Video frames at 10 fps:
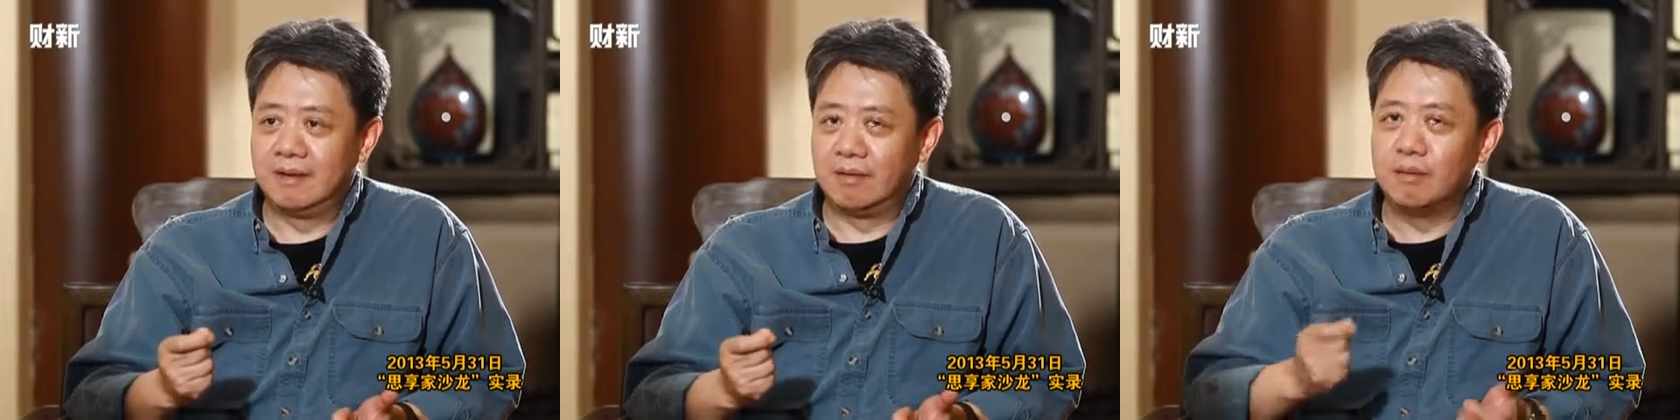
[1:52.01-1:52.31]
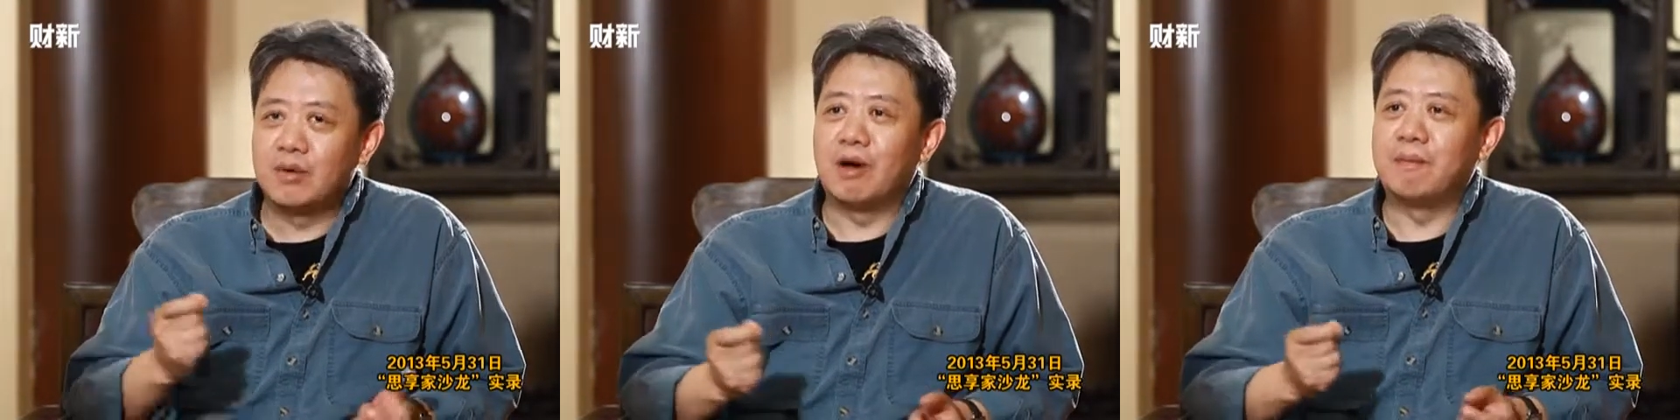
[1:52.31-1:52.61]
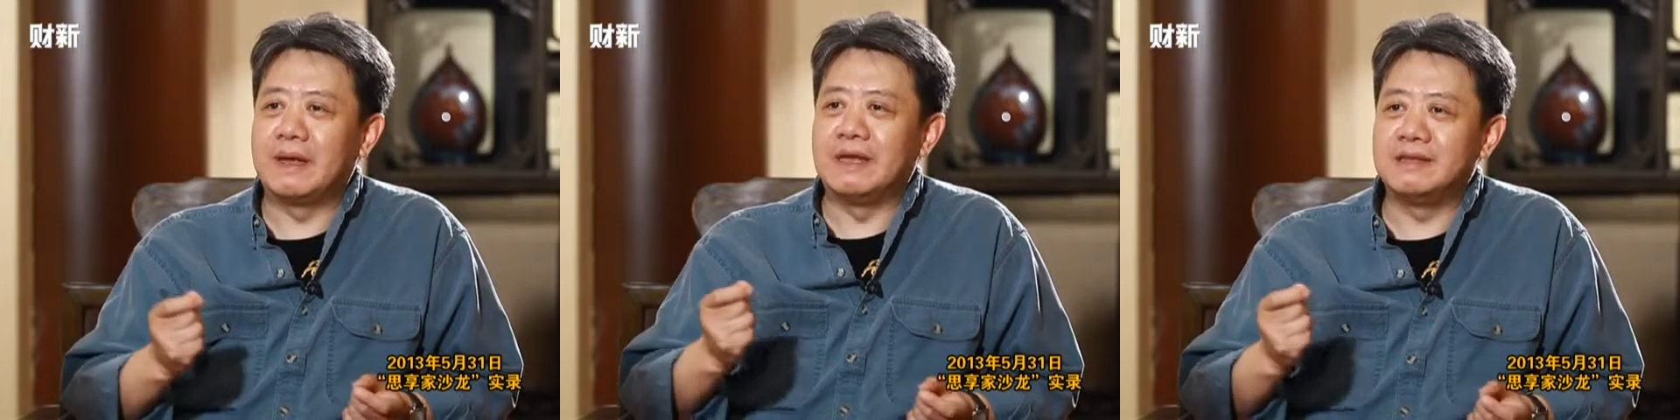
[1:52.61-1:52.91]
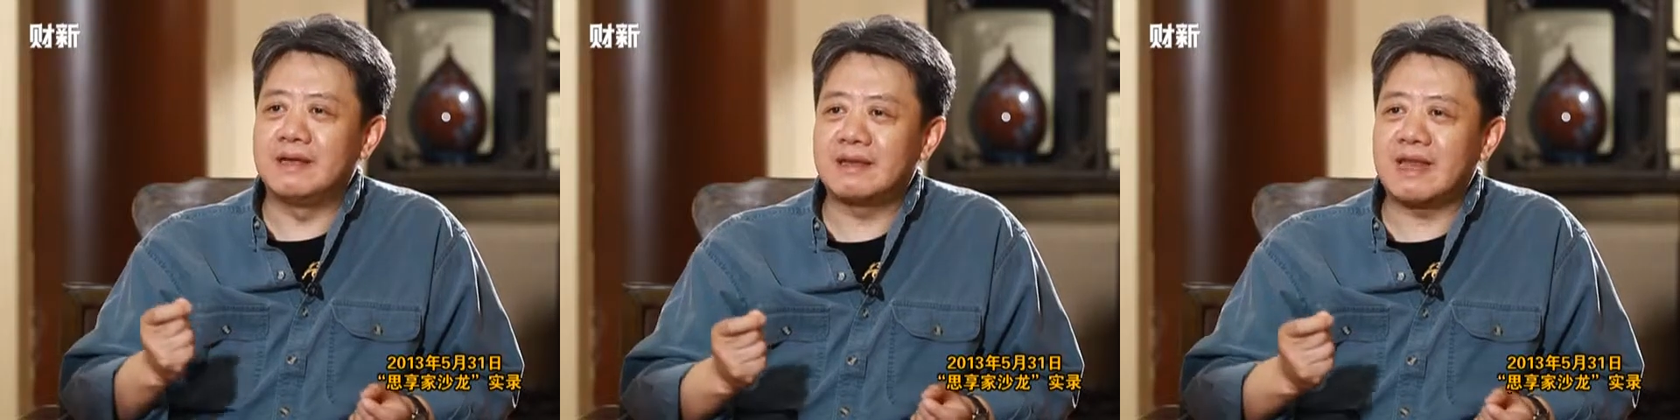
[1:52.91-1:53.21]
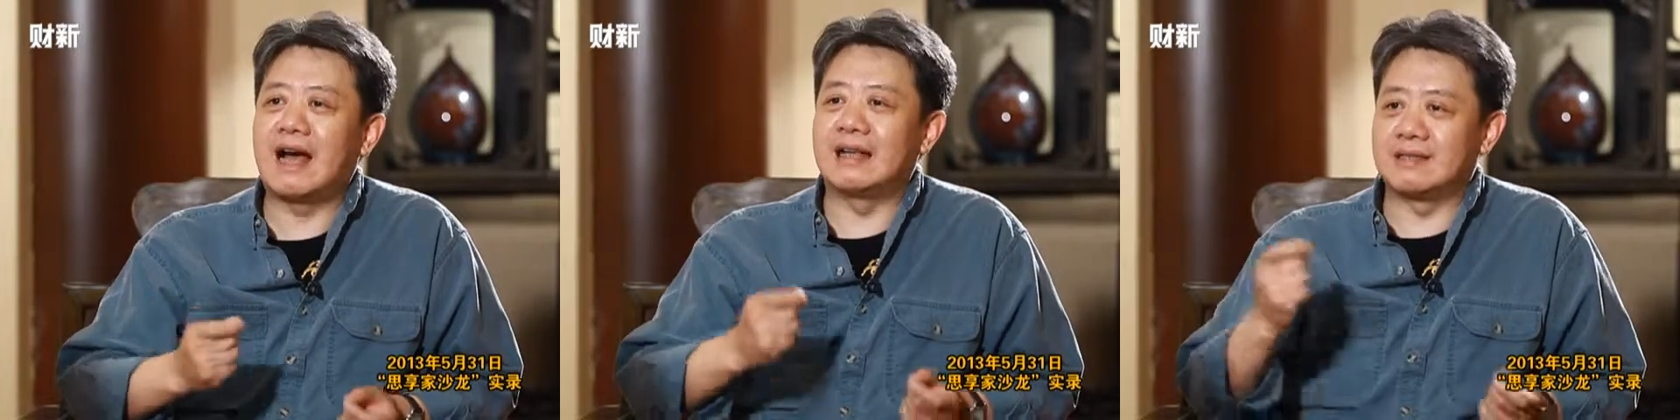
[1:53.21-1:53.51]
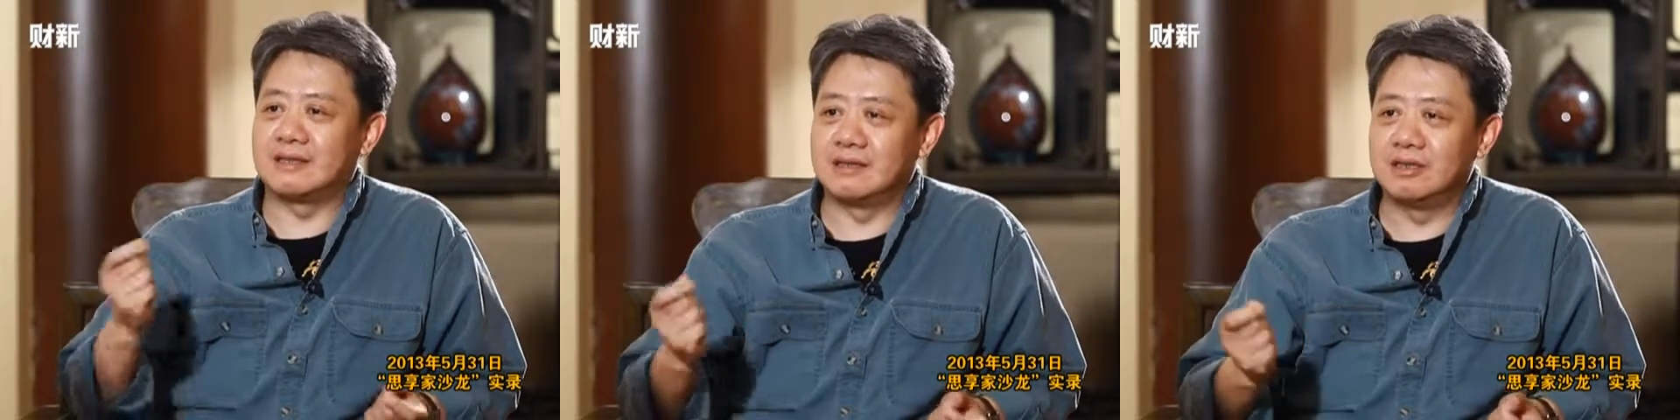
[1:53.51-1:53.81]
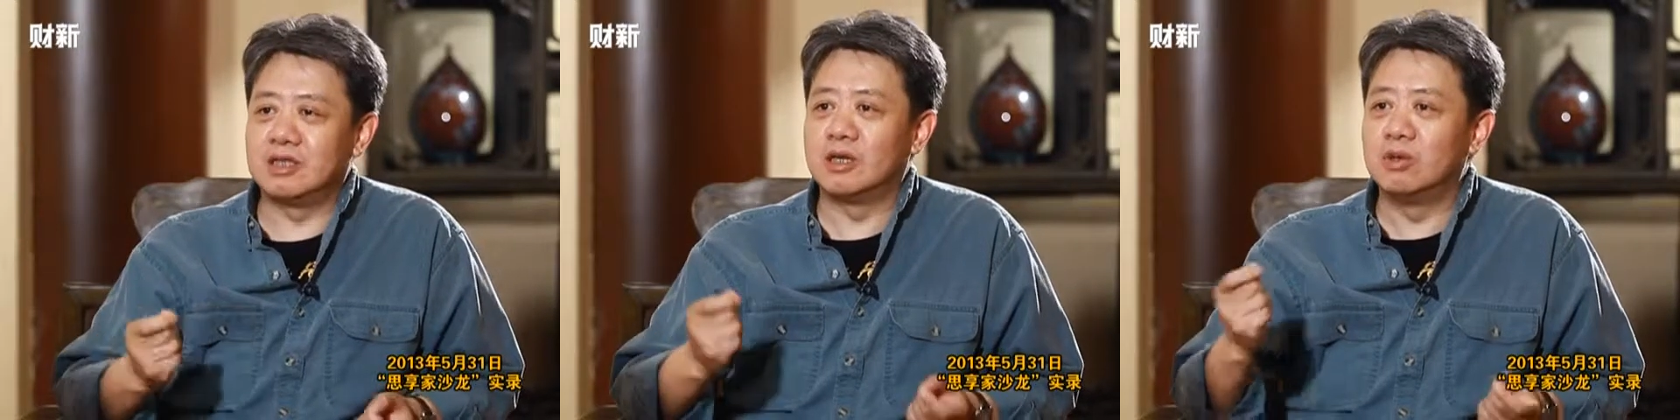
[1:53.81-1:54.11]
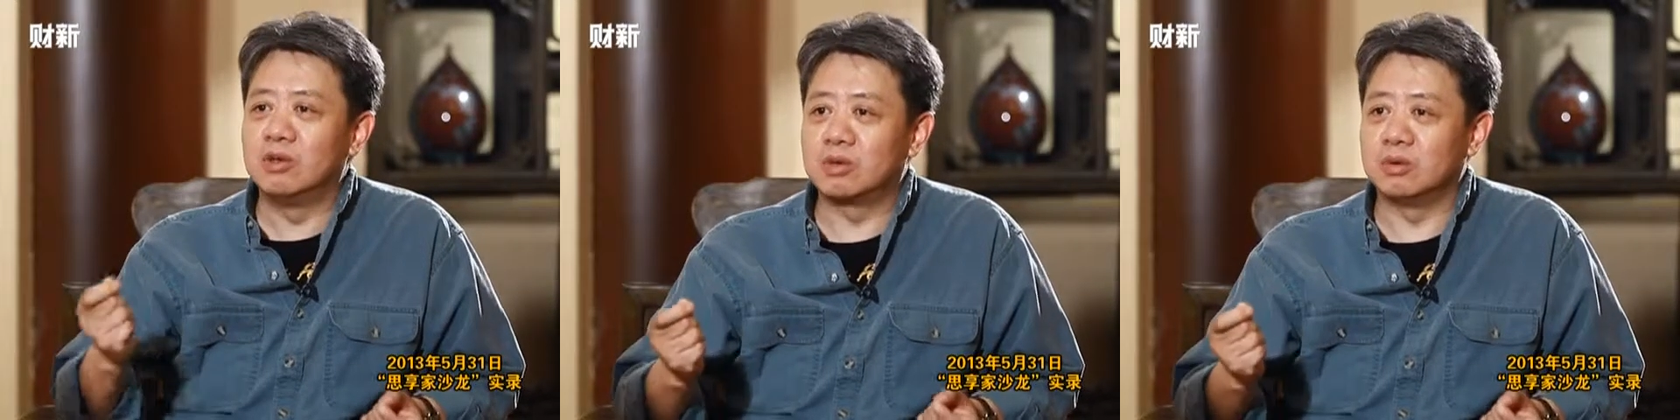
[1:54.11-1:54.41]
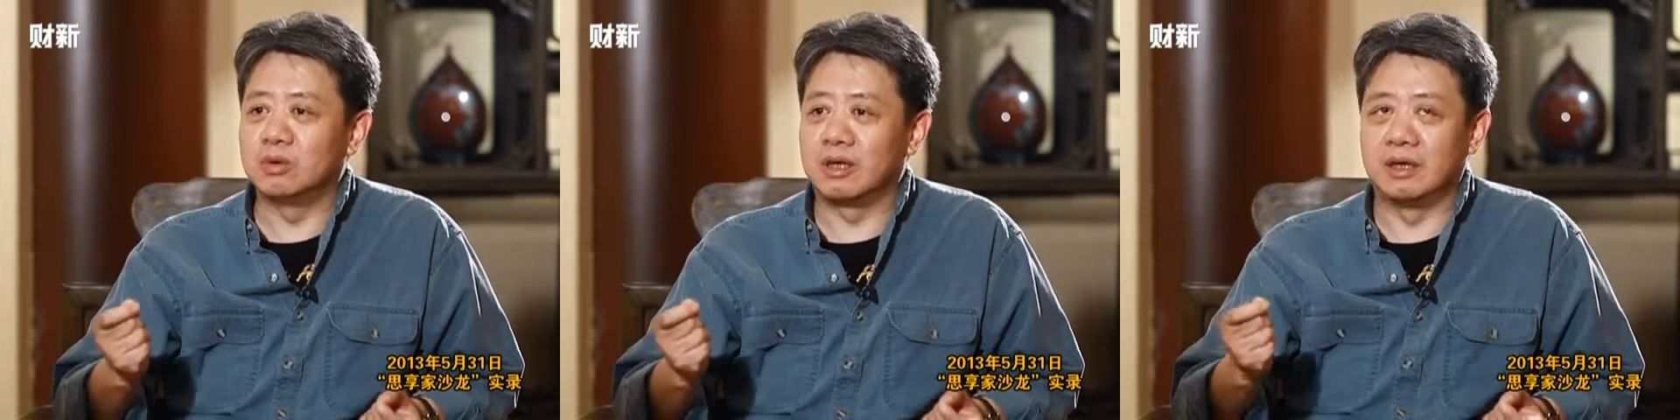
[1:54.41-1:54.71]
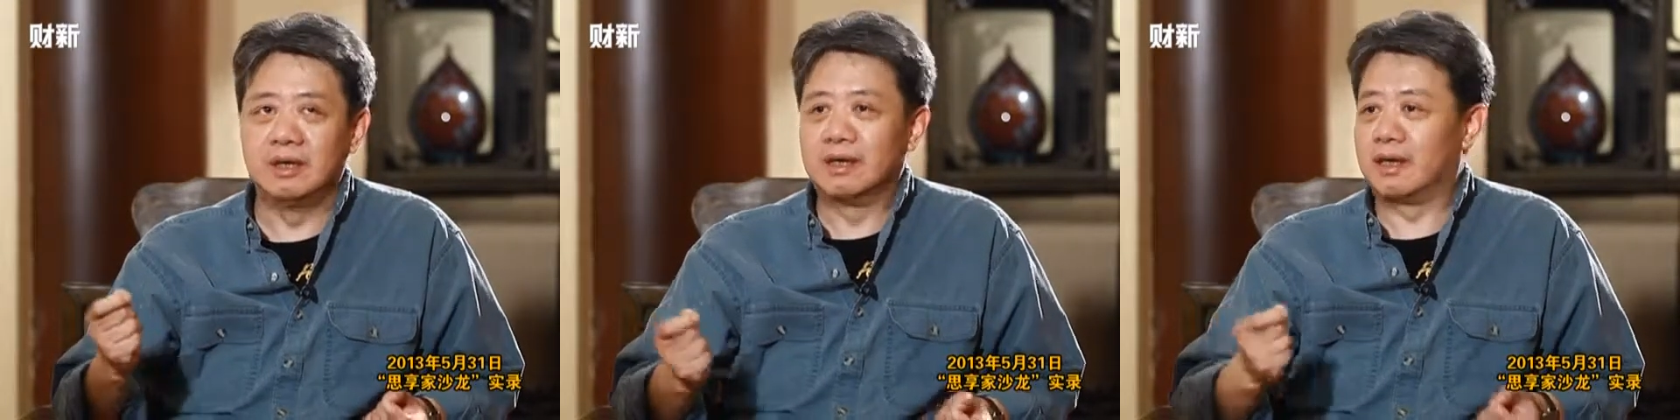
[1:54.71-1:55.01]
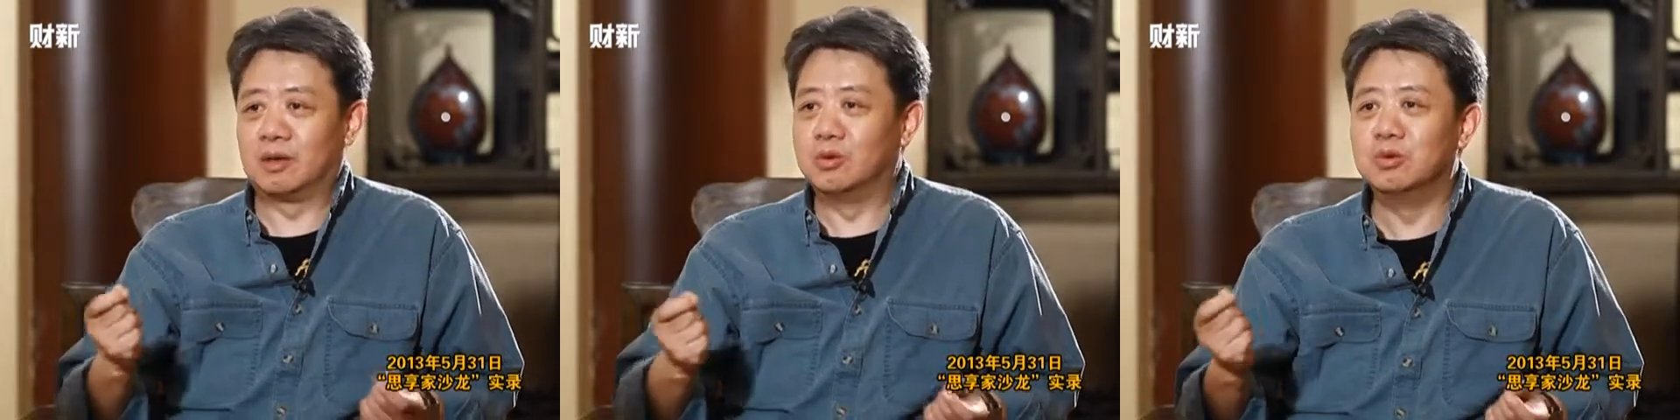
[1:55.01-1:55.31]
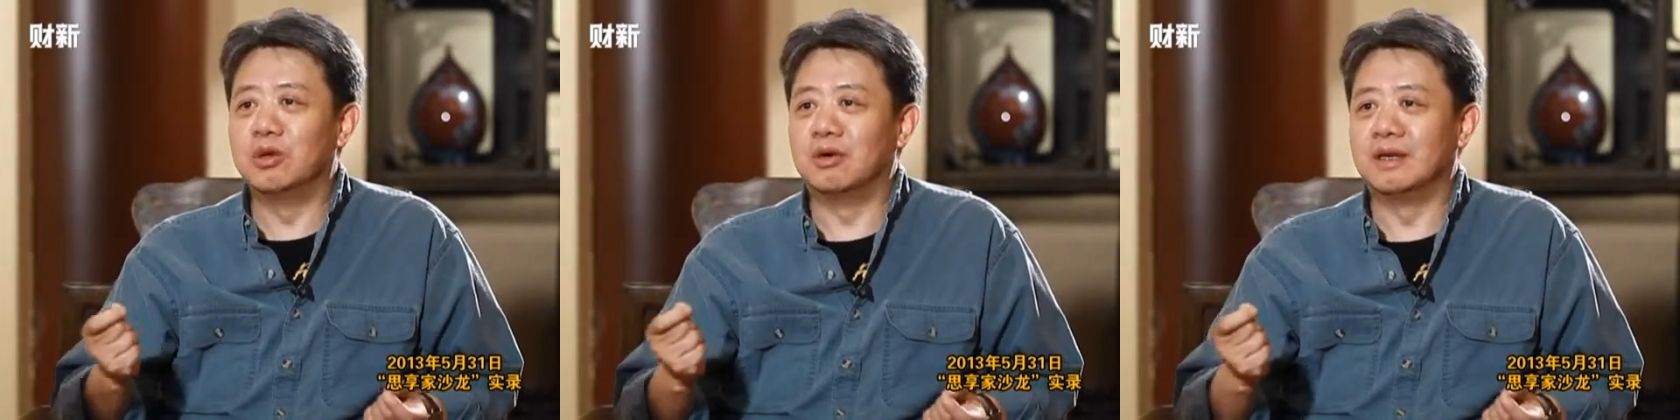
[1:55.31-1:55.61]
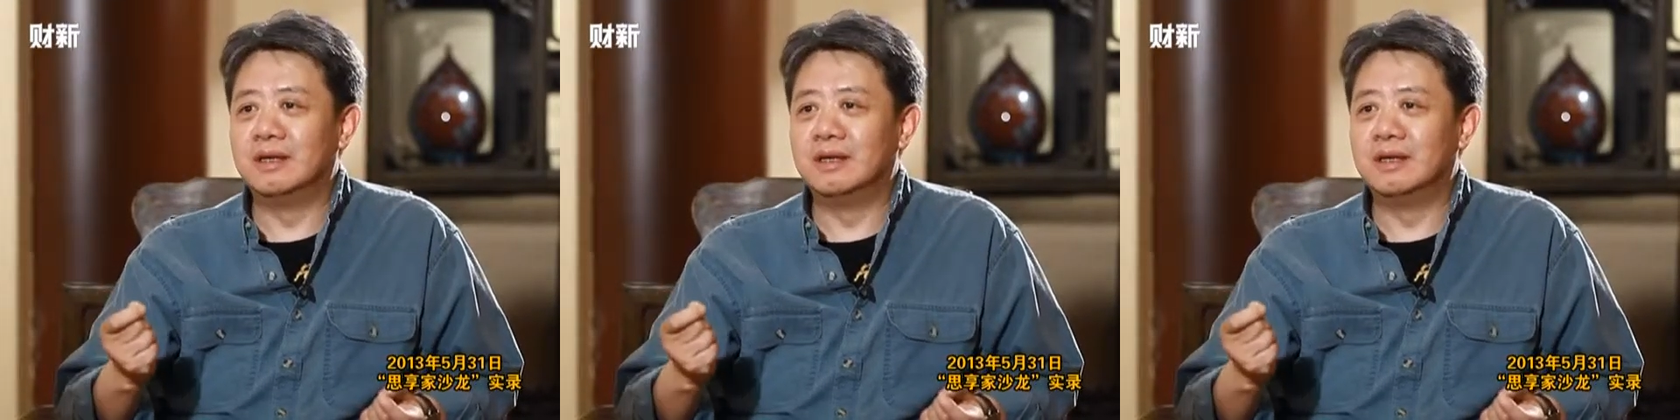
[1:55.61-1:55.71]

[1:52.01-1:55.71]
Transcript: 我们不要被一些大词、一些论述给给忽悠了。